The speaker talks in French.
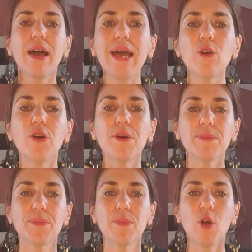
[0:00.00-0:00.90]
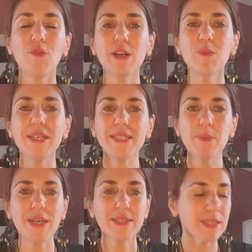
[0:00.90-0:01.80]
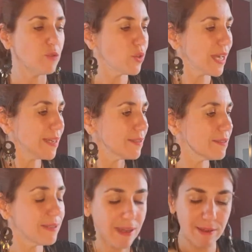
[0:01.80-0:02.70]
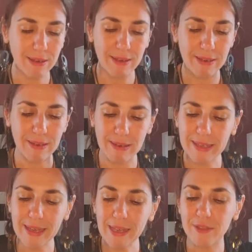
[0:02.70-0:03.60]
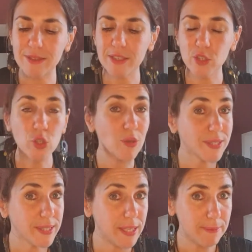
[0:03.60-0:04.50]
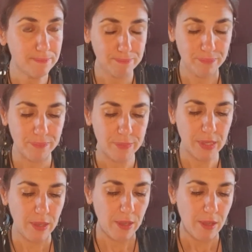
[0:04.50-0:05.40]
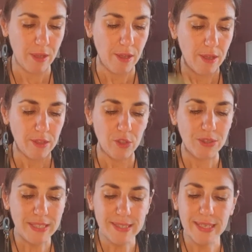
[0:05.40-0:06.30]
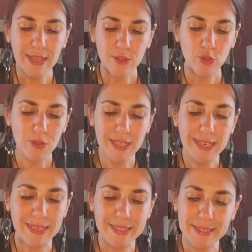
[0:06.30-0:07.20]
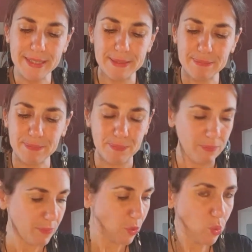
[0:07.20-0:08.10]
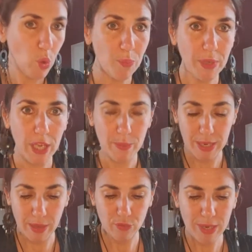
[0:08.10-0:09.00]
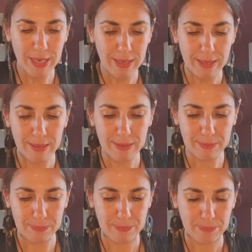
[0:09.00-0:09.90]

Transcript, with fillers: Alors, on va commencer par tirer une carte dans euh, les cartes des sorciers de Isa Donnelly. Oups, et eh bien la voilà